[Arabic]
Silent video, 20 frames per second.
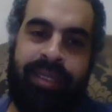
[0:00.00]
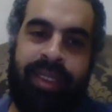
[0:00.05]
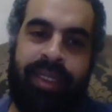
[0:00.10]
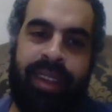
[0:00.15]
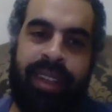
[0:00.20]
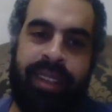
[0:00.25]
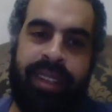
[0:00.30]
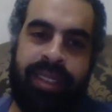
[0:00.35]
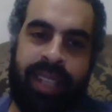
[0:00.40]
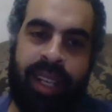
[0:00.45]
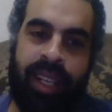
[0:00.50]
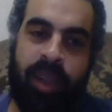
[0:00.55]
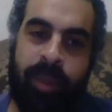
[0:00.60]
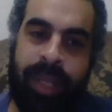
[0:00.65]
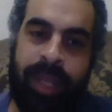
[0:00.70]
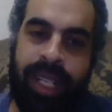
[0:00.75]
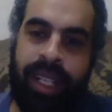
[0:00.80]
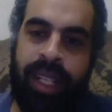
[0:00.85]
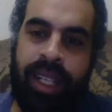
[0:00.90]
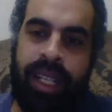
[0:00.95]

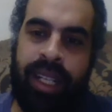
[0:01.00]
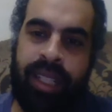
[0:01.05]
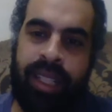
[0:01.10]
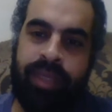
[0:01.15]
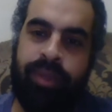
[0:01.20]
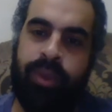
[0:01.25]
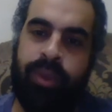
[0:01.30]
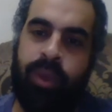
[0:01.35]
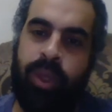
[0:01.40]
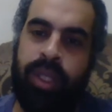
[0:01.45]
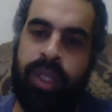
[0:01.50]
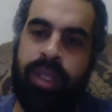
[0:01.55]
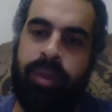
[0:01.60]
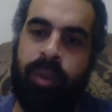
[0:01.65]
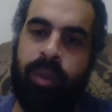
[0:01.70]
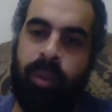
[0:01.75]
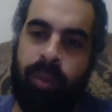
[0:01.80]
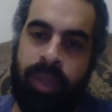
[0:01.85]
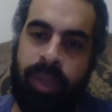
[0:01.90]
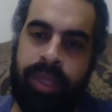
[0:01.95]
فتعلم الآلة أحد فروع
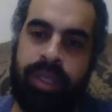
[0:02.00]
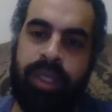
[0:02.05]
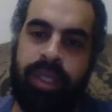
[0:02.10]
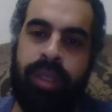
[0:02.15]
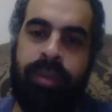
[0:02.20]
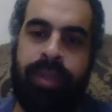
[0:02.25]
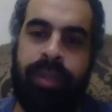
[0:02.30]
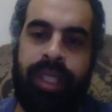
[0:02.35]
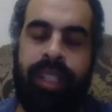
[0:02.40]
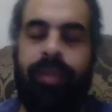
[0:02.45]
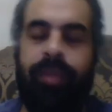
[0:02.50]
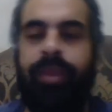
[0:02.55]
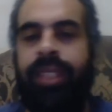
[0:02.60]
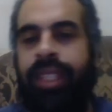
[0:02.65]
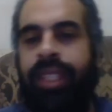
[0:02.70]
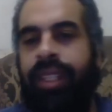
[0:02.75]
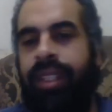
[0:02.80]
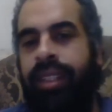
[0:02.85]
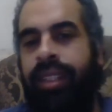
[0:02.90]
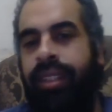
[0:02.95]
المنبثقة من علم
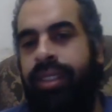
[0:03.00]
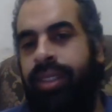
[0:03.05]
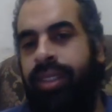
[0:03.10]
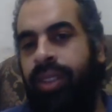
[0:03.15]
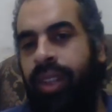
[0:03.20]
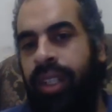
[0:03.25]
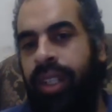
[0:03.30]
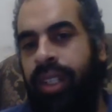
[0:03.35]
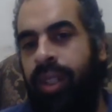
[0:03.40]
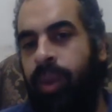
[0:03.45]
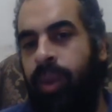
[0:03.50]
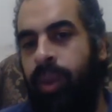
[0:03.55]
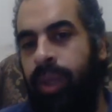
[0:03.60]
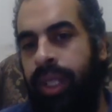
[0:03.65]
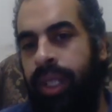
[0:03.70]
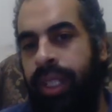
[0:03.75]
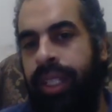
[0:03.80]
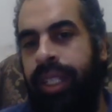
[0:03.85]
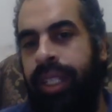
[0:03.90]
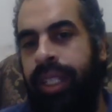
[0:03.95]
الذكاء الصناعي اللي هو
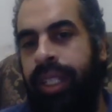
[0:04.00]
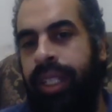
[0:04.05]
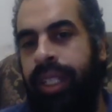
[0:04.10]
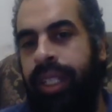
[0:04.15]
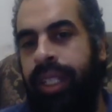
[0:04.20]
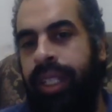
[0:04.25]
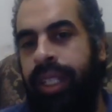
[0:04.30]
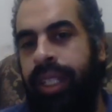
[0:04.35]
ال